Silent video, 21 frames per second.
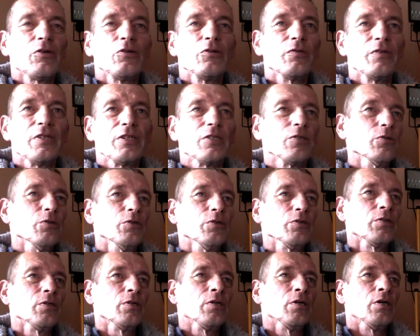nur
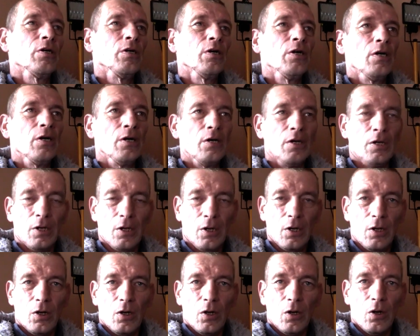witzlos.
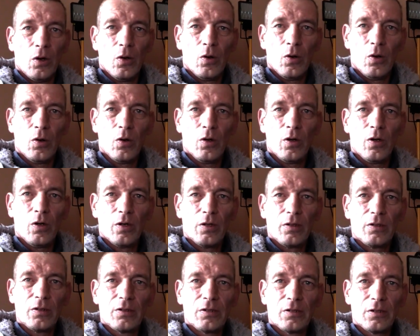
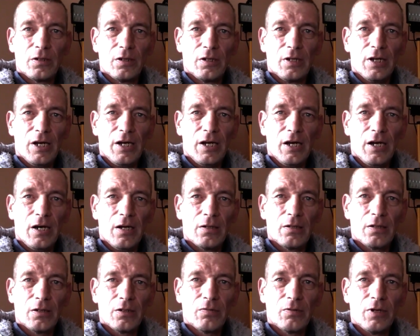Und naja,
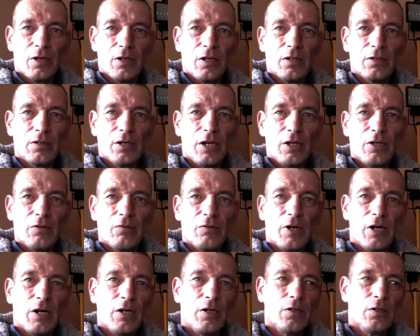das war das eine
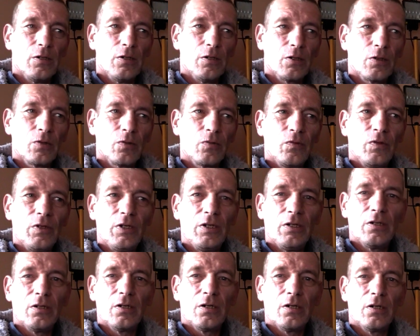war irgendwie
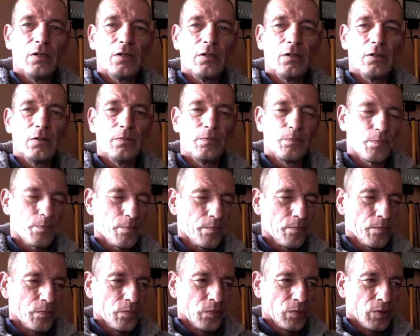in einer,
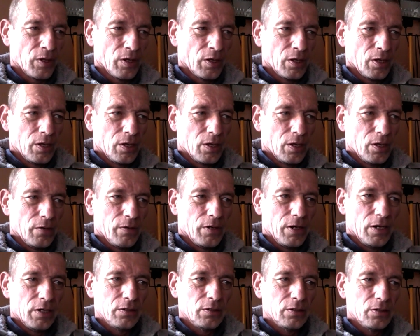äh,
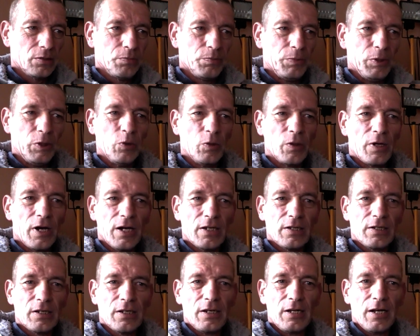ja ist das,
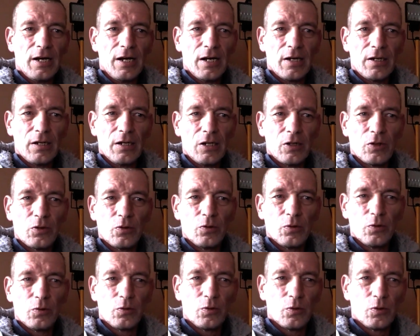Biogasanlage, irgend
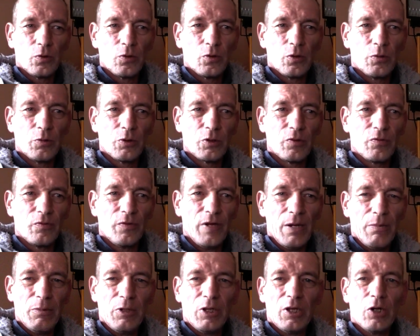so, so einen komischen
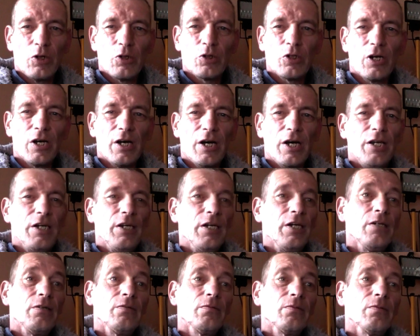Wärmetauscher
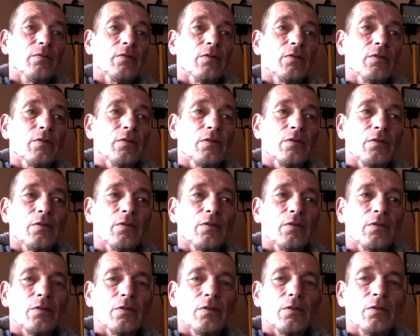reinigen
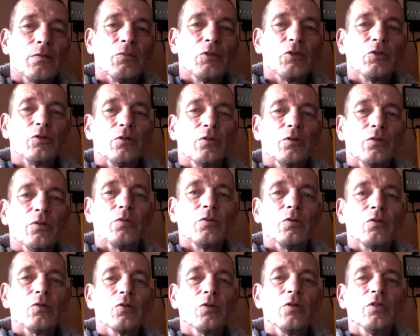mit so
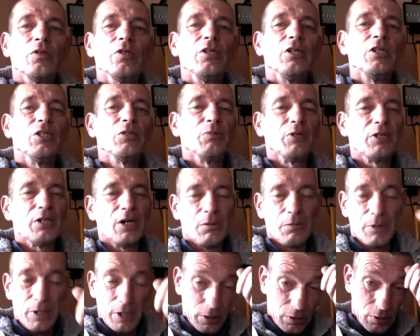einem
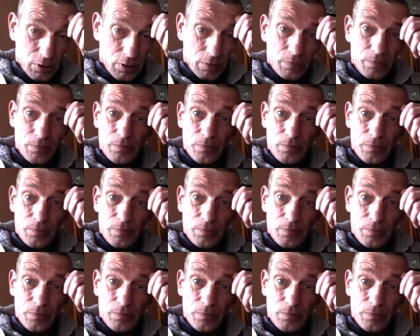Kundendienstmitarbeiter.